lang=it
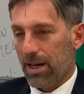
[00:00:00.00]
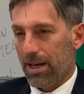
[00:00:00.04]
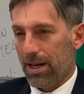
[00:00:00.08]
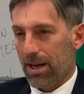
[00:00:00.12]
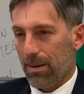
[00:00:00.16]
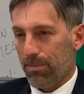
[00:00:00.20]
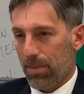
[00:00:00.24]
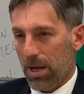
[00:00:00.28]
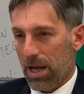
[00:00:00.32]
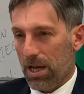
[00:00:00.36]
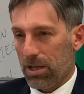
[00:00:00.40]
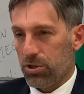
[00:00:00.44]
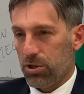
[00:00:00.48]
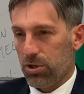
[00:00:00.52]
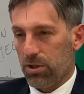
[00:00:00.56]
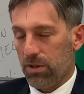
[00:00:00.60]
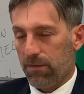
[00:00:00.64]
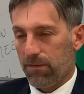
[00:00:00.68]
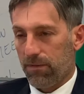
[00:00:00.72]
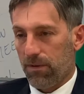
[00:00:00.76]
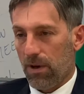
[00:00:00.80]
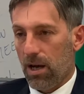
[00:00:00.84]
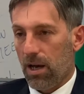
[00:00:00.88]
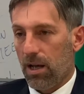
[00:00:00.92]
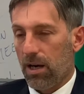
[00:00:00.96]
capaci di
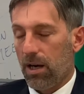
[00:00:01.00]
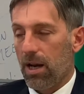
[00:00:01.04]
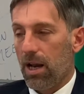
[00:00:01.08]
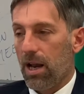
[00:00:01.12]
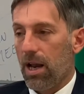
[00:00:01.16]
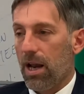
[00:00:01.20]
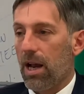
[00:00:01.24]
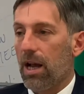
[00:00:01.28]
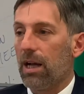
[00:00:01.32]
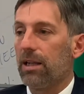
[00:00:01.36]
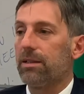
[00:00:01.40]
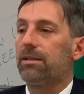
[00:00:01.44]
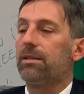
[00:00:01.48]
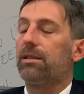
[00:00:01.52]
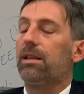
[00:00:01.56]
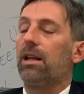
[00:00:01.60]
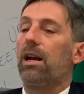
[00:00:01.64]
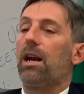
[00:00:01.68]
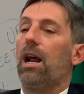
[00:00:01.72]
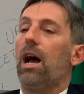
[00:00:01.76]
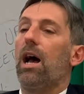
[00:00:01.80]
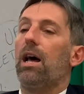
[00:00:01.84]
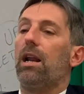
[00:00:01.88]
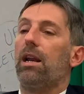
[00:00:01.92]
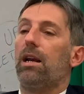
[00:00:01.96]
fare è
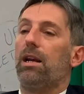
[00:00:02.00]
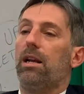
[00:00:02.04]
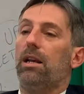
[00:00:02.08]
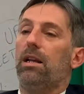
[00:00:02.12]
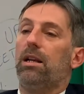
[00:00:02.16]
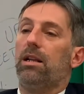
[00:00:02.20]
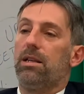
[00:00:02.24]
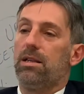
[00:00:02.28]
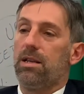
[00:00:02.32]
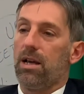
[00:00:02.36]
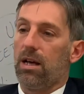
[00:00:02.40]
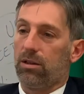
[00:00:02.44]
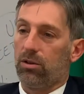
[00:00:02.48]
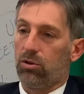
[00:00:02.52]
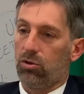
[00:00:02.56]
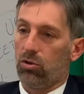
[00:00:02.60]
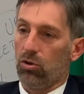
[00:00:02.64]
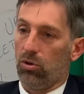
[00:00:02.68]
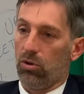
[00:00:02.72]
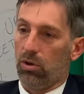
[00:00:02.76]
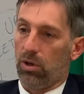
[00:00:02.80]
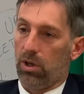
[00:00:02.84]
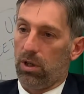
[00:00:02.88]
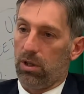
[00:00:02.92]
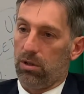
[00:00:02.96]
attrarre gli
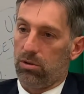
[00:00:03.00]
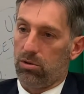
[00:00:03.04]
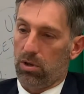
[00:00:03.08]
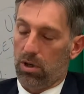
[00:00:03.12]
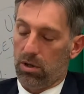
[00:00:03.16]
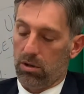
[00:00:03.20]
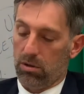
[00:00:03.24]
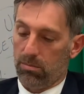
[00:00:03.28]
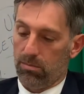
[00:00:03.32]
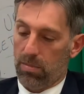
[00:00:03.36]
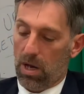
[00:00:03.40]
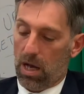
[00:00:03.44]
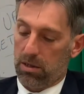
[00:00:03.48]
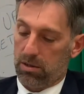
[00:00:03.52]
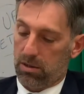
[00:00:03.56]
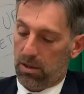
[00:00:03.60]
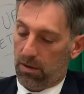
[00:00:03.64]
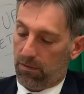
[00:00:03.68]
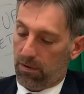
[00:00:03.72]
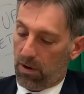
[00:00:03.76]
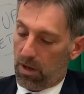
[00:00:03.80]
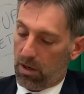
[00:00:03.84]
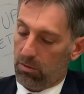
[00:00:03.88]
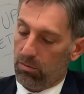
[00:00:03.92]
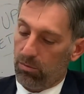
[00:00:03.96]
attori, cioè non basta
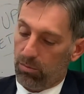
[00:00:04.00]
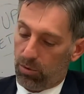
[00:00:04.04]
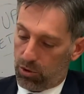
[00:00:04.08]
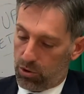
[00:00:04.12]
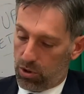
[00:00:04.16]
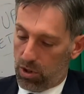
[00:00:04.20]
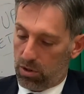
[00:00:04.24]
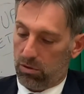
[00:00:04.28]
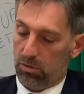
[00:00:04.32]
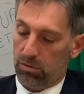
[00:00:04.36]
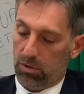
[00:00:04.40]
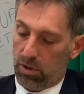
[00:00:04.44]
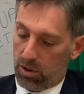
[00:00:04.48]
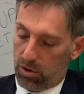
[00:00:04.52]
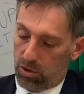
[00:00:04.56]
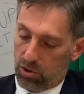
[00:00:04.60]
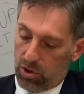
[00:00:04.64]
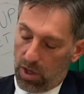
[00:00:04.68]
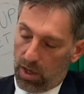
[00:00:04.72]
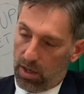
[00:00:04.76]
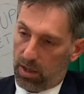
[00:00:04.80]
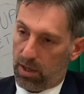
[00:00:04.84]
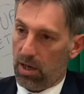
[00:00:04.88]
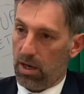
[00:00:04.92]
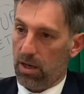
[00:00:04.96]
fare un progetto di
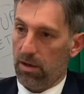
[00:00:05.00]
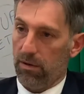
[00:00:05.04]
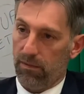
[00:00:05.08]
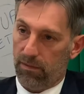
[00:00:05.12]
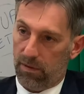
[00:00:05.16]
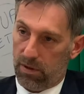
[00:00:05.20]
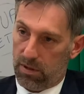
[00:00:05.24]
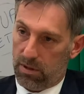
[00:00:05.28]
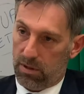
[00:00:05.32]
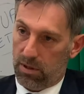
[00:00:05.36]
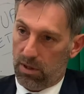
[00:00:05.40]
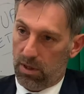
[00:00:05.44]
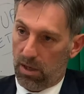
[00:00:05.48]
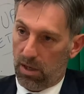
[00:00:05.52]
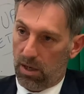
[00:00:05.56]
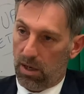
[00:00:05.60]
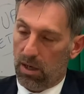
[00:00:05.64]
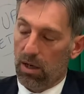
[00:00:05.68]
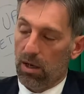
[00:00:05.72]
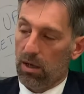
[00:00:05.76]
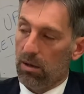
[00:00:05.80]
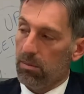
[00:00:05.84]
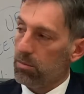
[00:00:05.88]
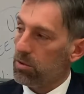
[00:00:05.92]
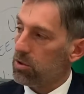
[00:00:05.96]
ricerca e investire,
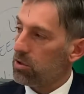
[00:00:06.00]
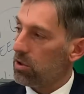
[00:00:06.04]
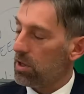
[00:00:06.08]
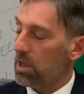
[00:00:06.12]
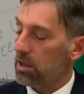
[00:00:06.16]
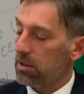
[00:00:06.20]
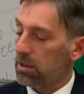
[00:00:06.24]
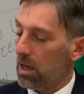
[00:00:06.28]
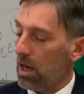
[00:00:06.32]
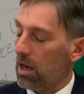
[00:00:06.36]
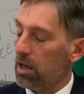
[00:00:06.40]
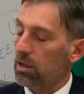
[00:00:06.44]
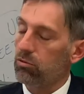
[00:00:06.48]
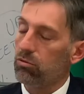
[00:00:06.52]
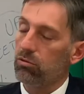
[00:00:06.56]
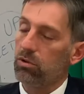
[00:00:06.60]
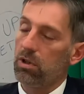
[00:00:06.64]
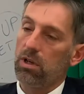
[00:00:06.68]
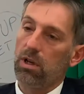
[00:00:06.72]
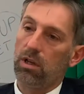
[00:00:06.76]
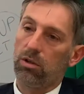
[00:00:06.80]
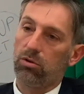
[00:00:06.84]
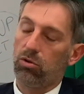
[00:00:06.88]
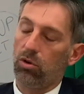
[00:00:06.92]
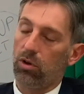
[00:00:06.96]
bisogna attrarre tutti
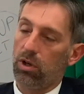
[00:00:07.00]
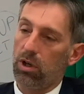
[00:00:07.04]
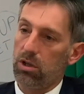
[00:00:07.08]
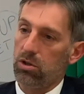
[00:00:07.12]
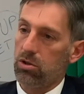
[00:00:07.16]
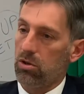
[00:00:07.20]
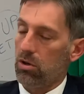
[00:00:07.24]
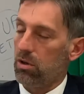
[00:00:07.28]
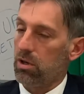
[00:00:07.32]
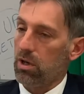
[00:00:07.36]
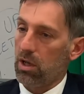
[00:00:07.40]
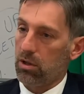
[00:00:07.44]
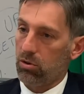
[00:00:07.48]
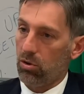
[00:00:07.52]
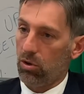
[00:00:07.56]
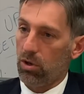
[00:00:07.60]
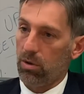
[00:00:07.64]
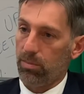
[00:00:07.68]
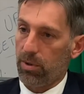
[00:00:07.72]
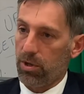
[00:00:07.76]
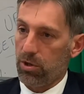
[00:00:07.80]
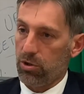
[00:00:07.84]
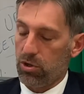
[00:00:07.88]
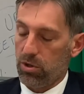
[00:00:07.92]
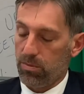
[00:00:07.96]
gli attori. Chi sono gli attori
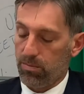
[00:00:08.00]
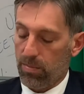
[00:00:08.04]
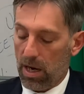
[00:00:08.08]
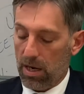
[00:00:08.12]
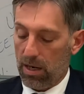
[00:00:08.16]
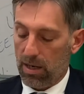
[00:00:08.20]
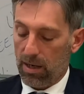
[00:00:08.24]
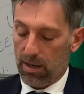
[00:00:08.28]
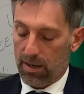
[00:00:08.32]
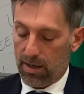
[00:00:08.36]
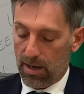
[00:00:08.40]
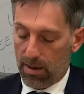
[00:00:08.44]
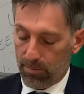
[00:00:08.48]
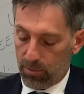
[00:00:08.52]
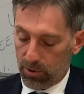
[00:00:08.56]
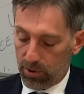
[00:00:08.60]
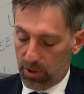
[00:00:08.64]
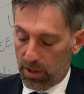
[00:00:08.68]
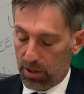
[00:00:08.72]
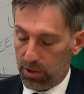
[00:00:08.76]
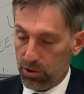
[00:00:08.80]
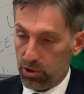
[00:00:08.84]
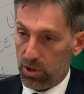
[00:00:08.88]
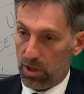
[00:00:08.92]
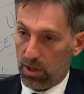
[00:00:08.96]
principali nel campo
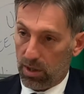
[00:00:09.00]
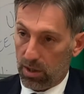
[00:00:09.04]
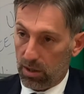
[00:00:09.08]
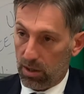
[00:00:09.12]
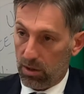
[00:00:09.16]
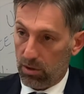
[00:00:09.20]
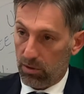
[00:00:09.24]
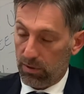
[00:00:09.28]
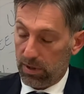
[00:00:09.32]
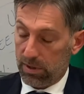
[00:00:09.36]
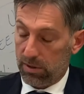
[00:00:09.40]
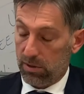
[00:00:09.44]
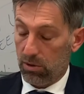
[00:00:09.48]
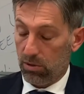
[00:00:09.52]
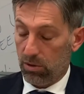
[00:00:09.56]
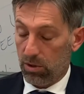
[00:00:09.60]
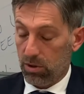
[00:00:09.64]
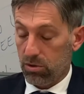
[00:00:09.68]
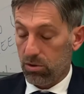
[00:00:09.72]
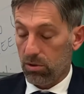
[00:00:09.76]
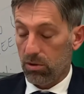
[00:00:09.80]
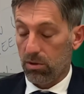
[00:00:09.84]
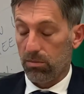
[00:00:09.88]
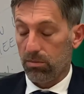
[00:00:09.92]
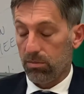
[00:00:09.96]
della ricerca e dell'innovazione?
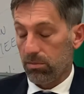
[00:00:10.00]
Sono